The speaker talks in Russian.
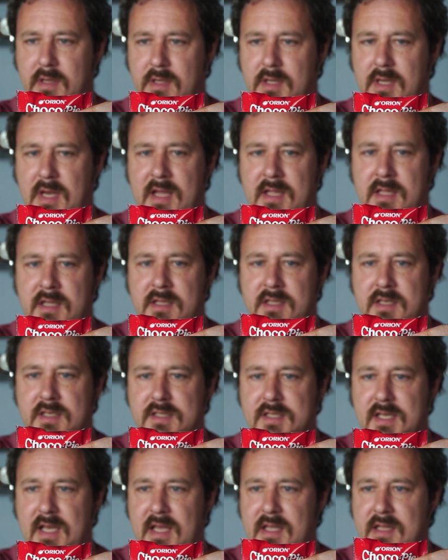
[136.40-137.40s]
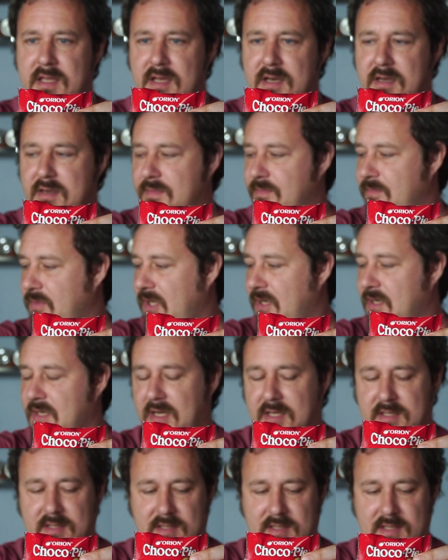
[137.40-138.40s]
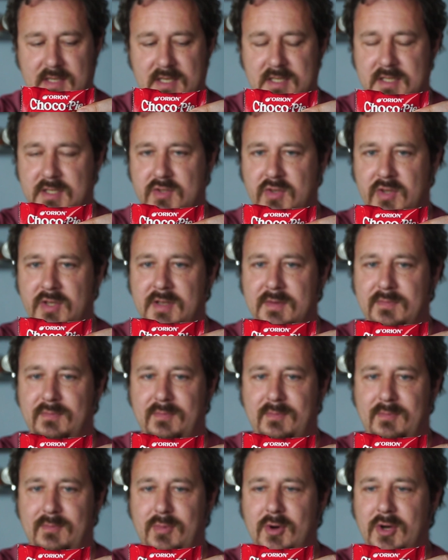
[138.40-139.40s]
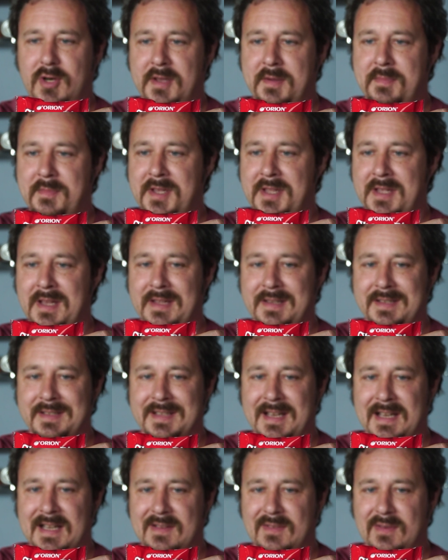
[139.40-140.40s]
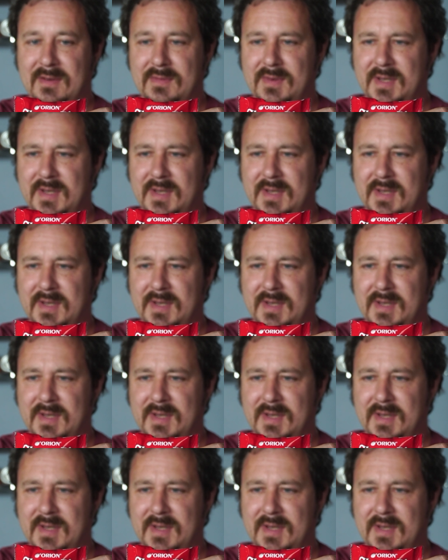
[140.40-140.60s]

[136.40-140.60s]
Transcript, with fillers: Я не дизайнер, мне как-то кажется, что они более-менее одинаково